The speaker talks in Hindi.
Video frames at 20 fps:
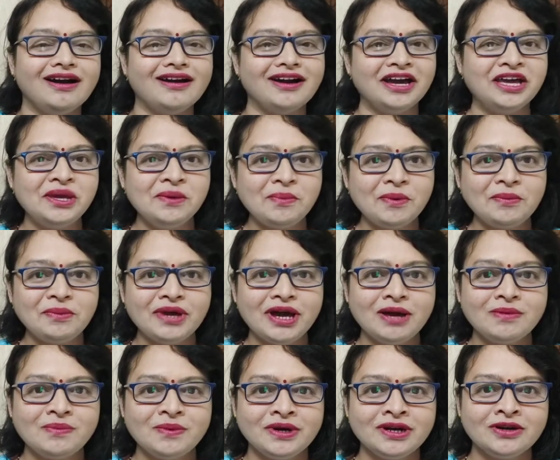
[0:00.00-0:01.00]
कहीं पे भी
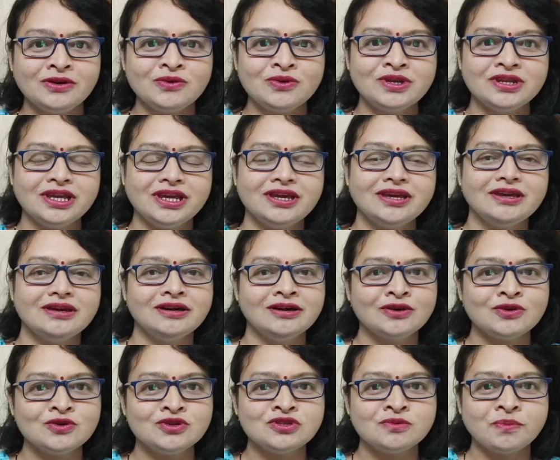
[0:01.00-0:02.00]
आप अगर उन्हें
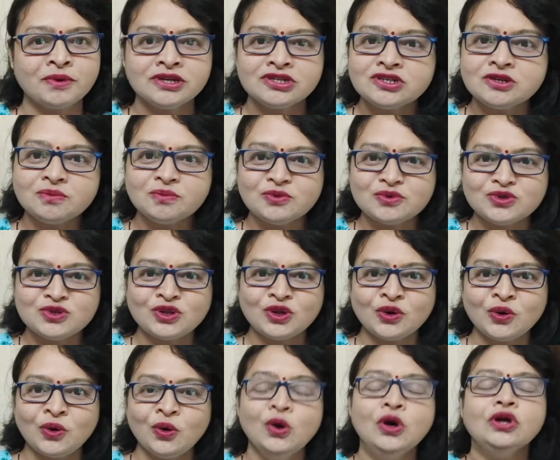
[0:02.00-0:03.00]
कुछ प्रश्न पूछते
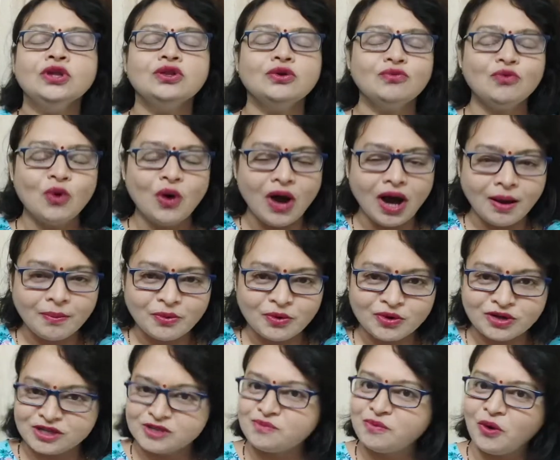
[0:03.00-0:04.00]
हो तो वो
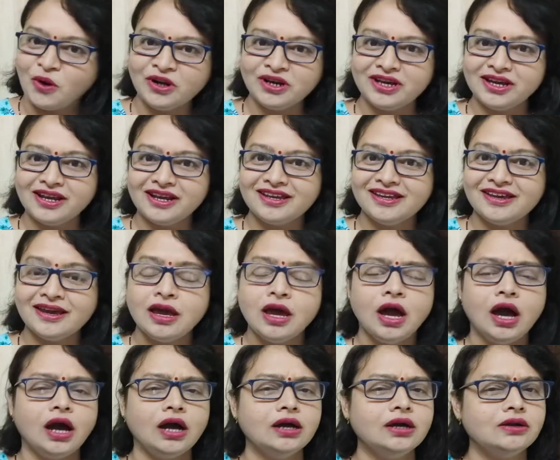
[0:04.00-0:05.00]
आपको रिस्पॉन्ड करेंगे
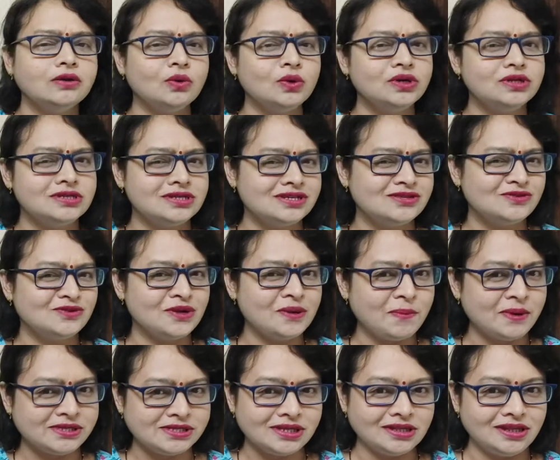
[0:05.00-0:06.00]
अगर कोई चीज़
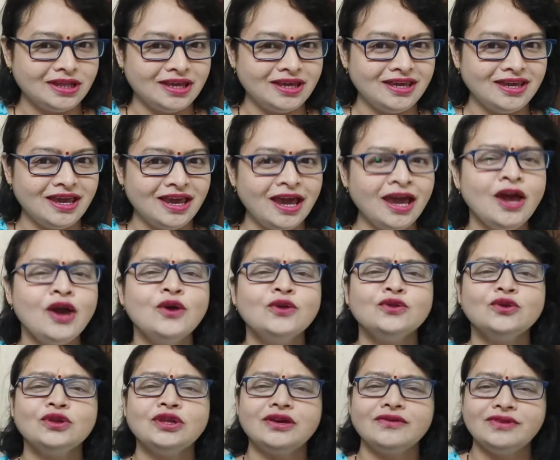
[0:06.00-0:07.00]
उन्हें पसंद नहीं है
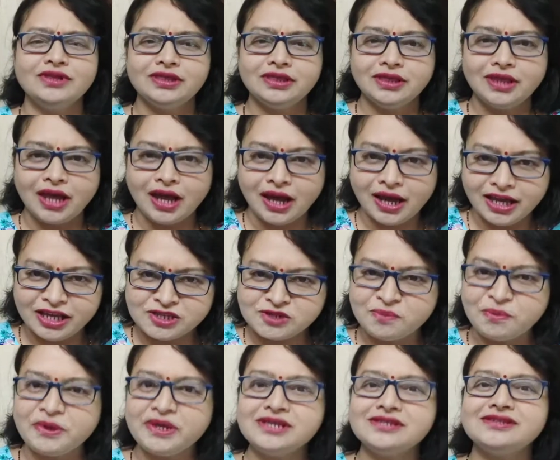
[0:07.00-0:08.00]
तो दे विल
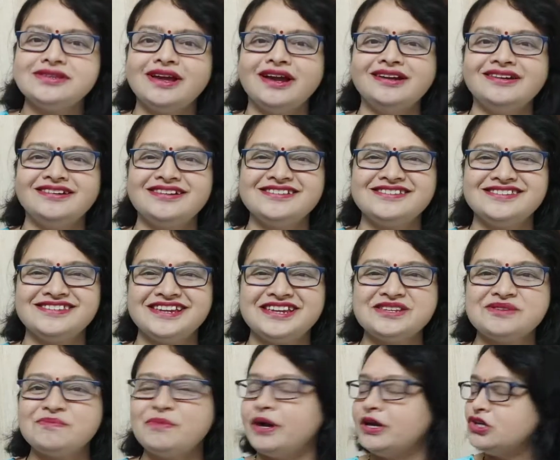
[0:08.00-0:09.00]
एक्सप्रेस दैट
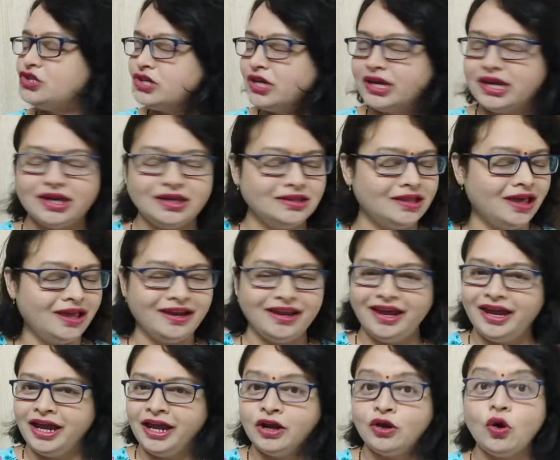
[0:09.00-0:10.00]
डिस्टेस्ट बाई शेकिंग देयर
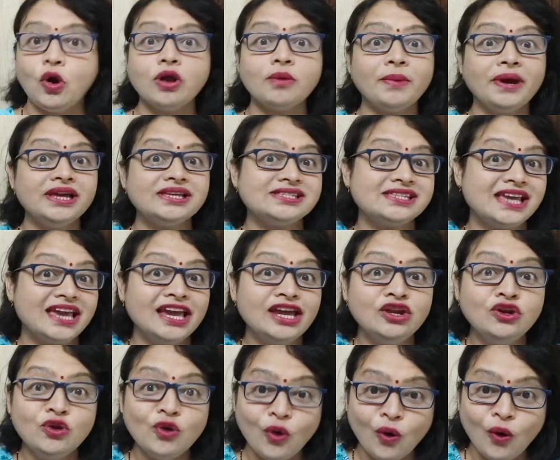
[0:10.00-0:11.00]
हेड और बाई से
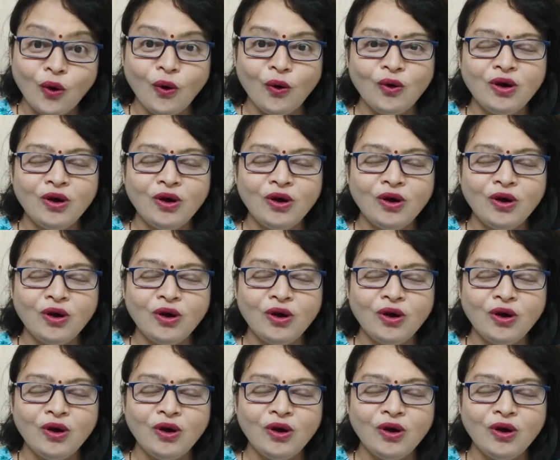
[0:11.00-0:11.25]
नो